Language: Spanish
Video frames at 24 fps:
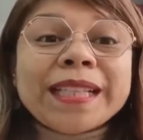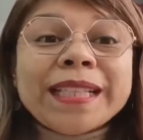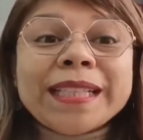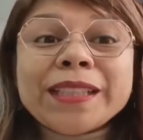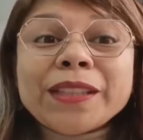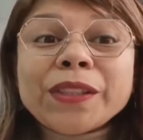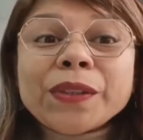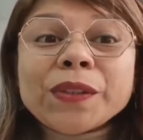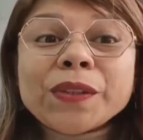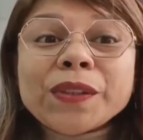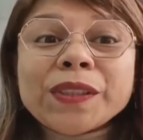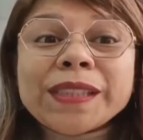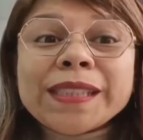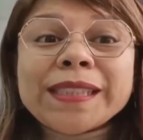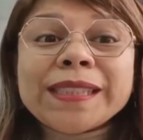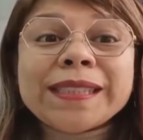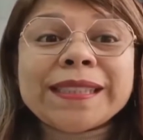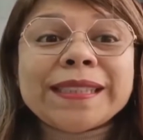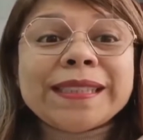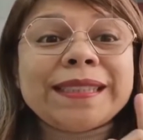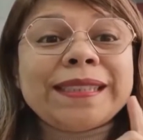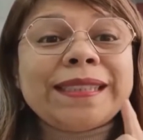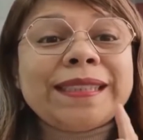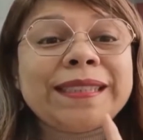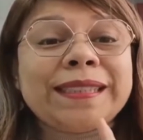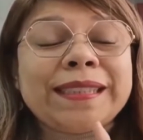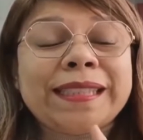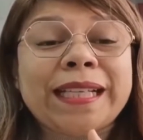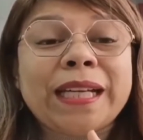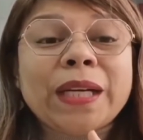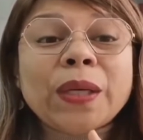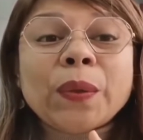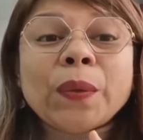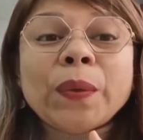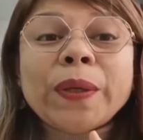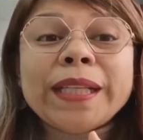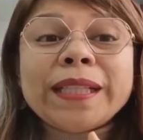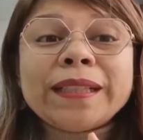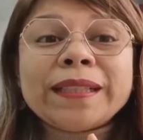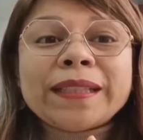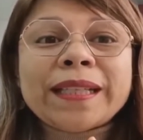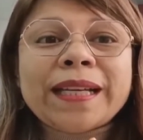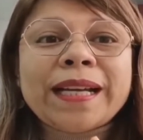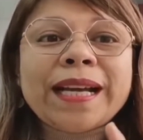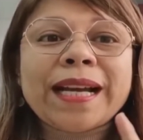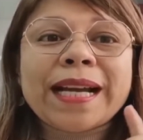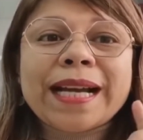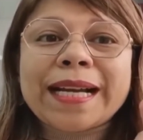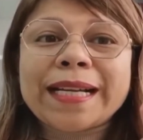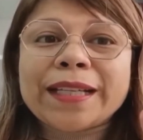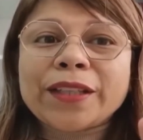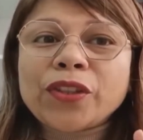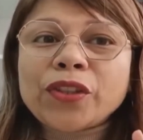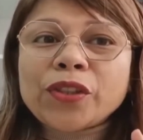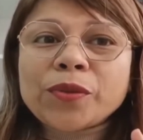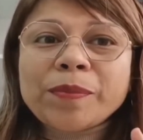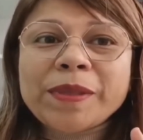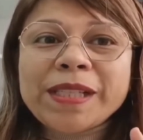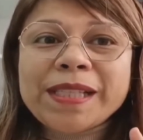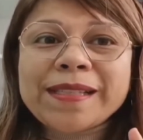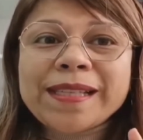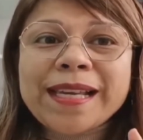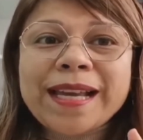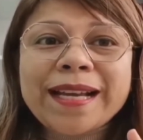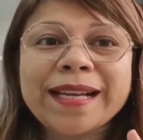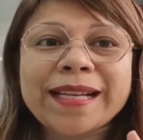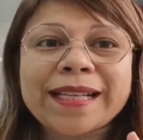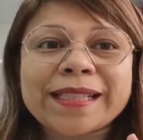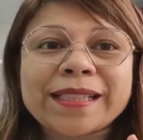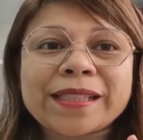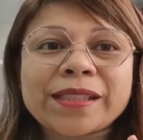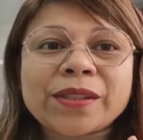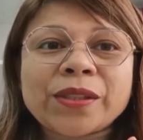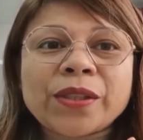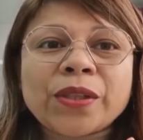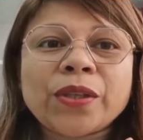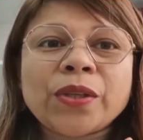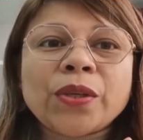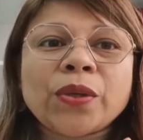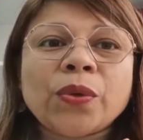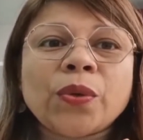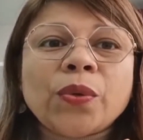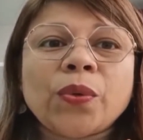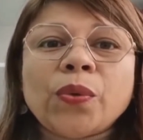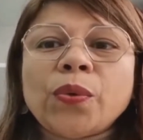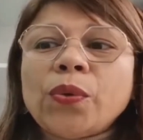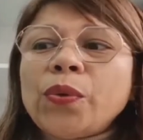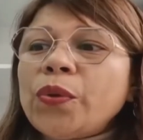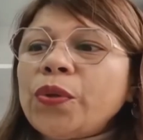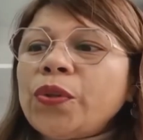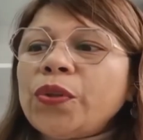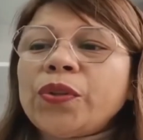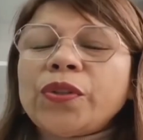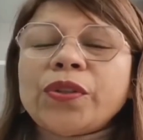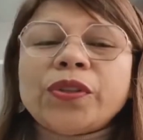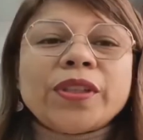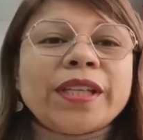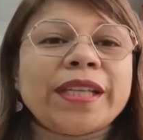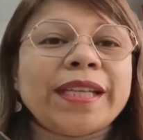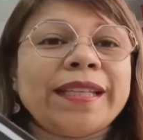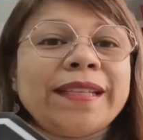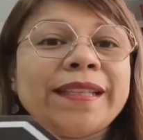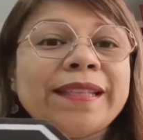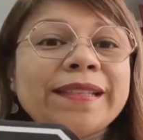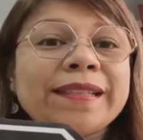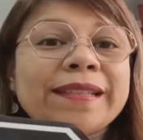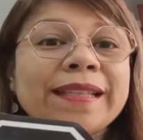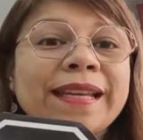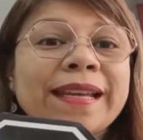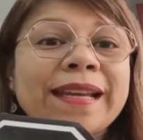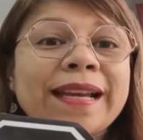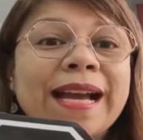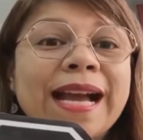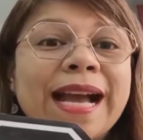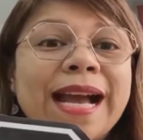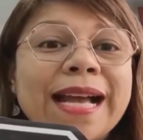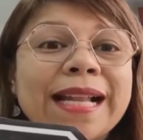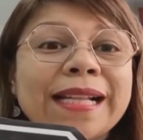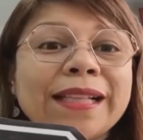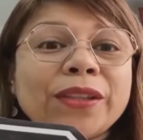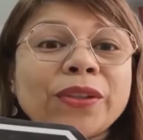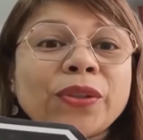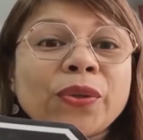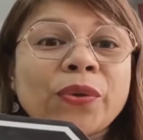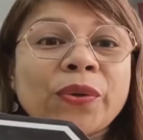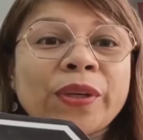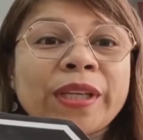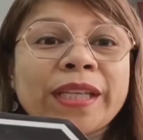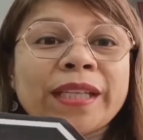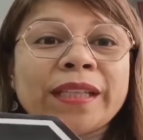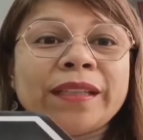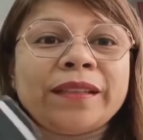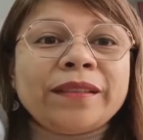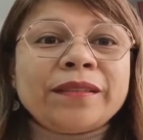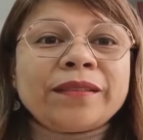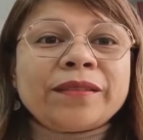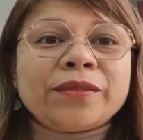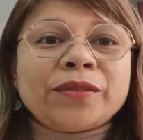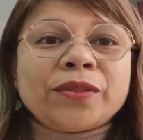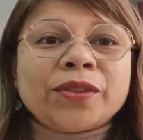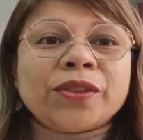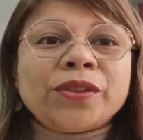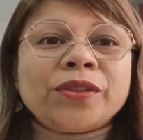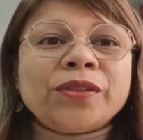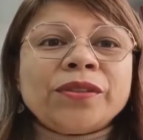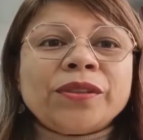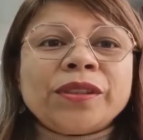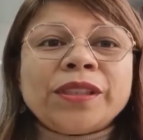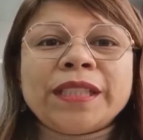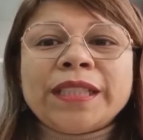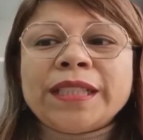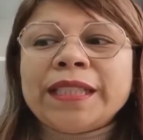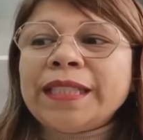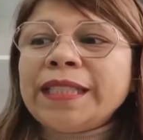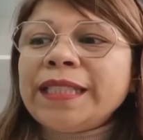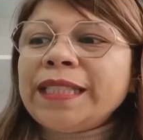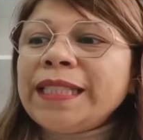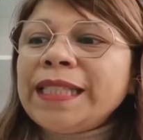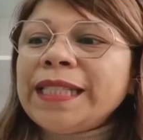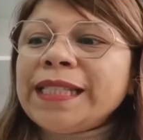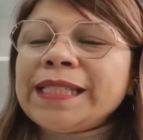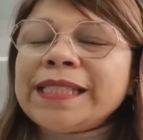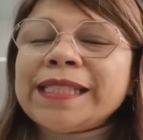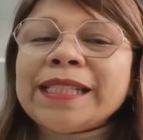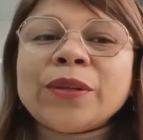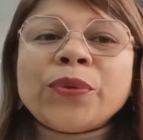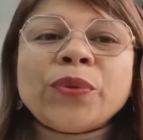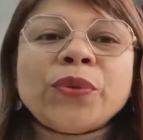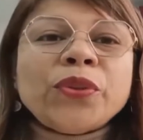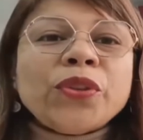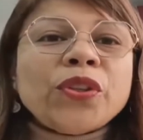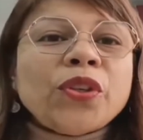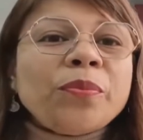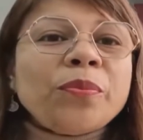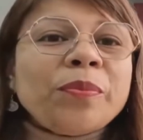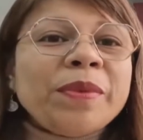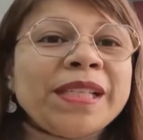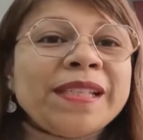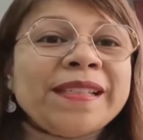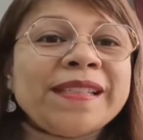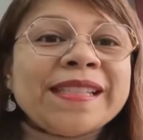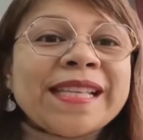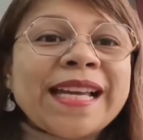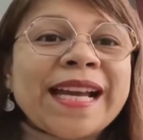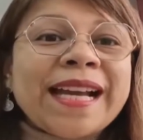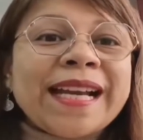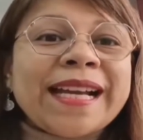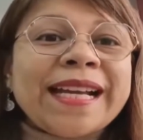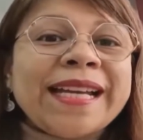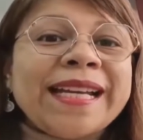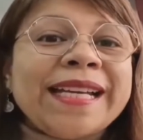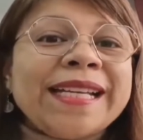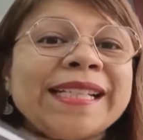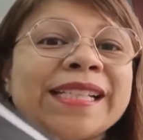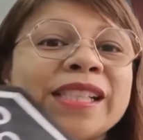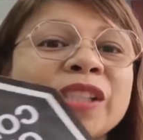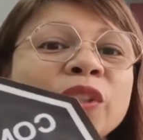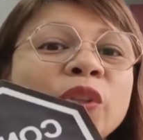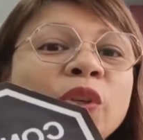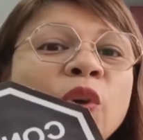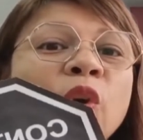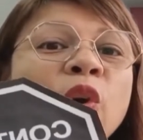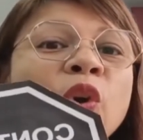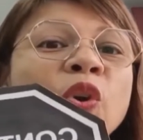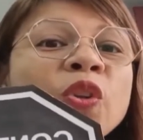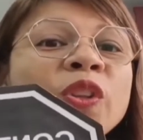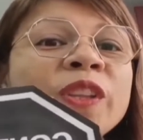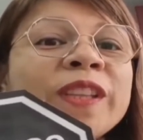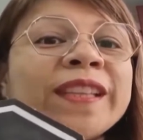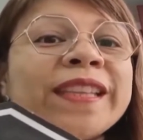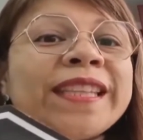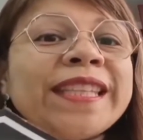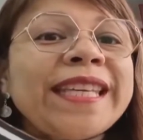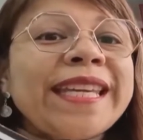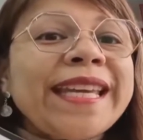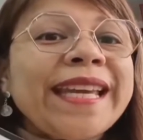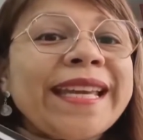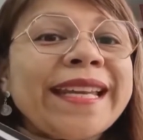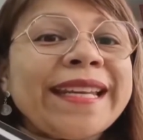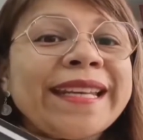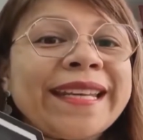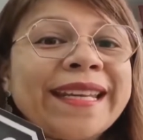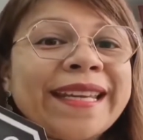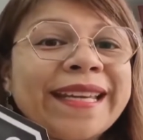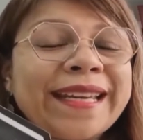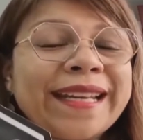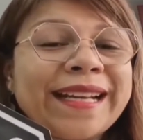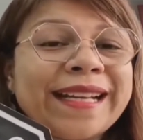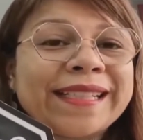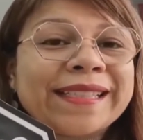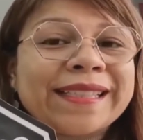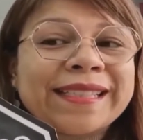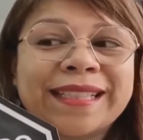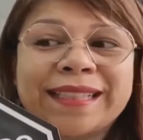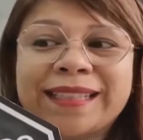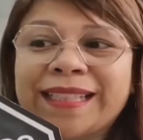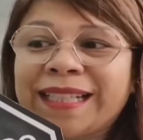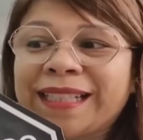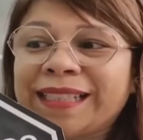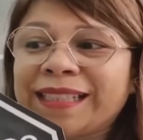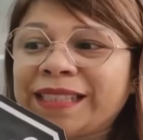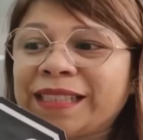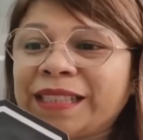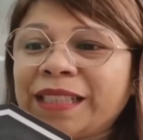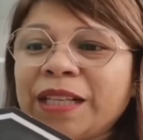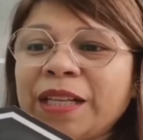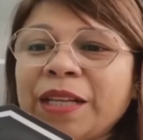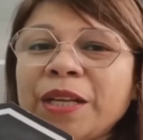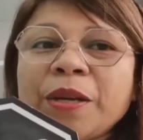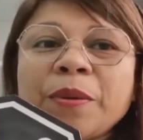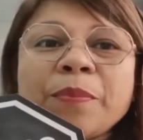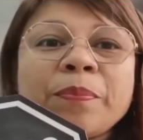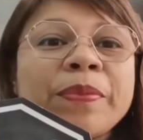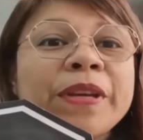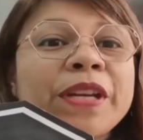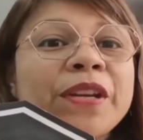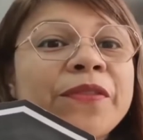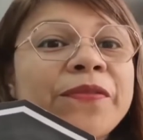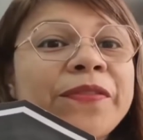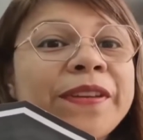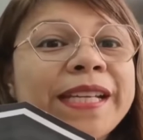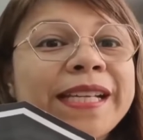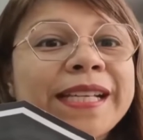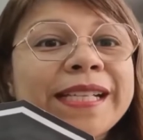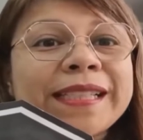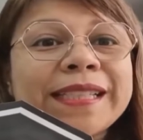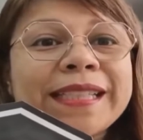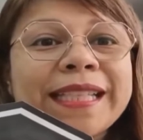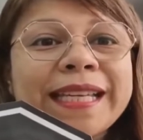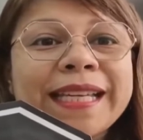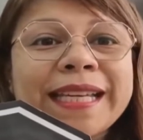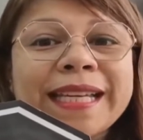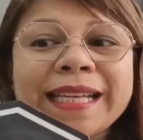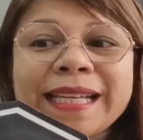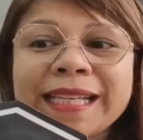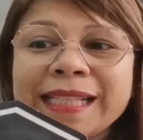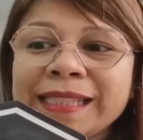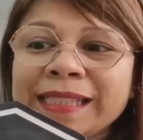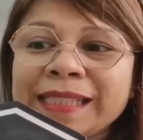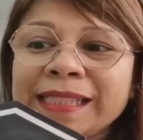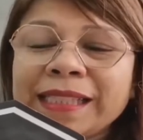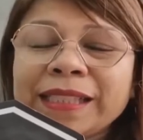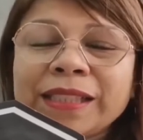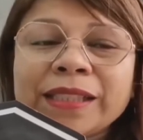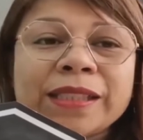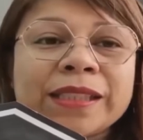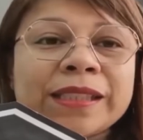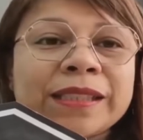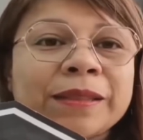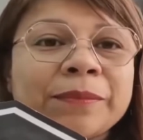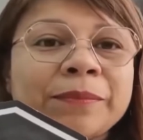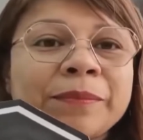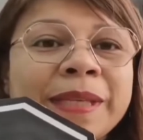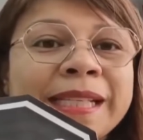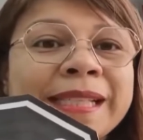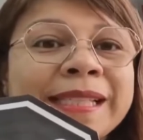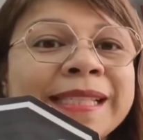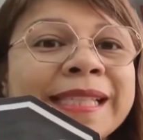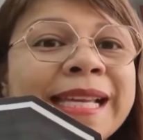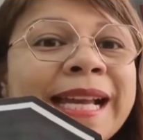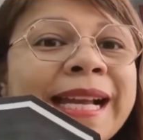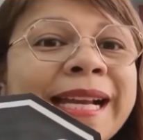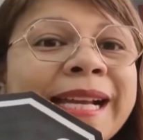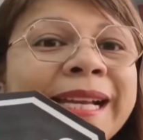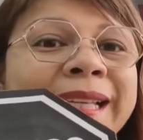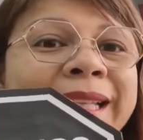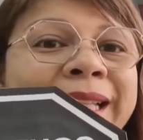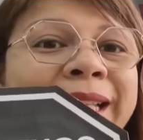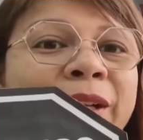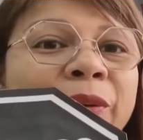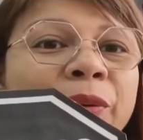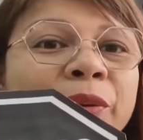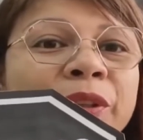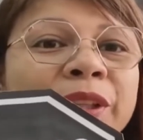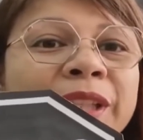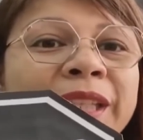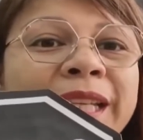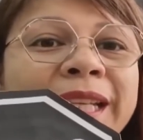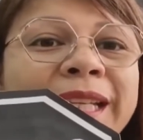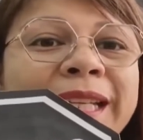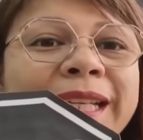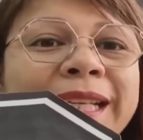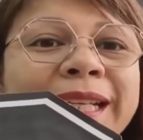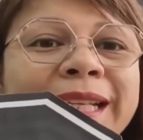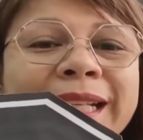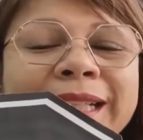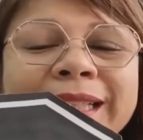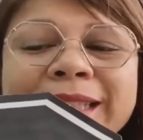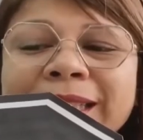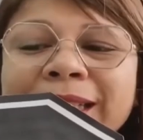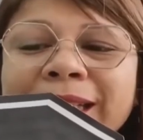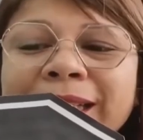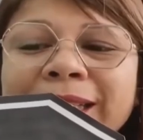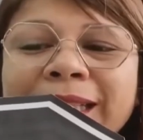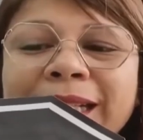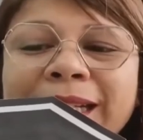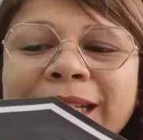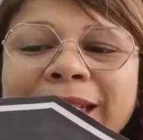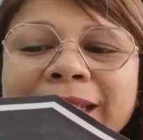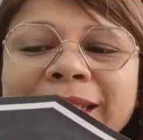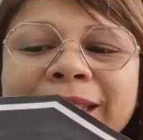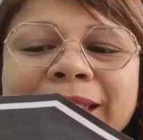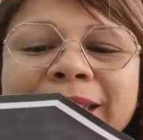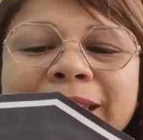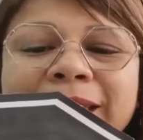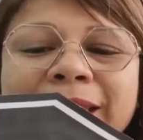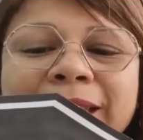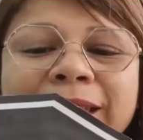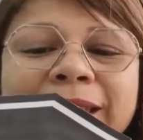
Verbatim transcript: Entonces, si te das cuenta, hay dos mensajes. Uno que dicen alto en, ¿no? Y el segundo mensaje es contiene grasa atrás. Pero fíjate que en el mensaje de contiene grasa atrás,